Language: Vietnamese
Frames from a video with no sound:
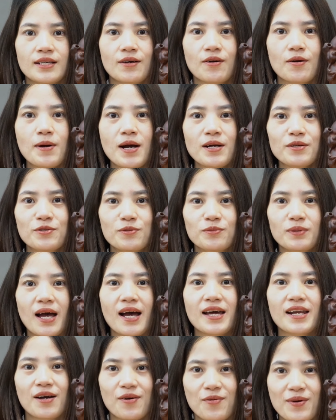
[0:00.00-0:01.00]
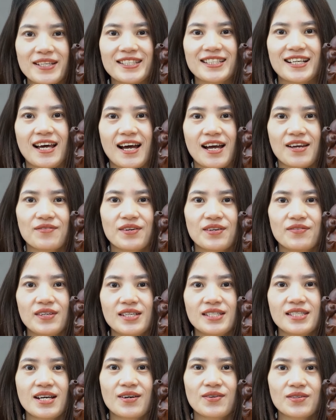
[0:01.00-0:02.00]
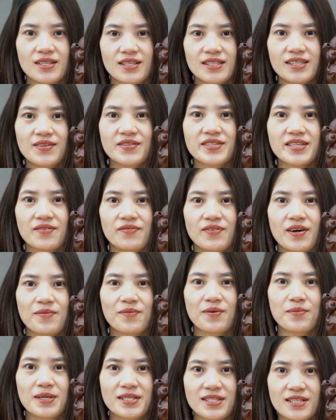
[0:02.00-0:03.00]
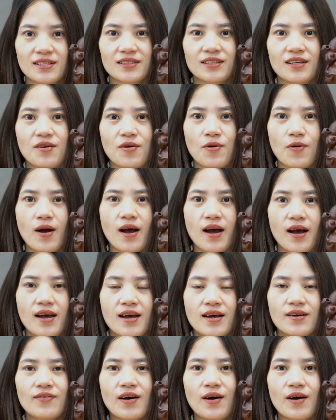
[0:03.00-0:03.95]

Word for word: Chào các bác, chúng ta đã quay trở lại với video giới thiệu sản phẩm của bên Xưởng Tượng Gỗ ạ.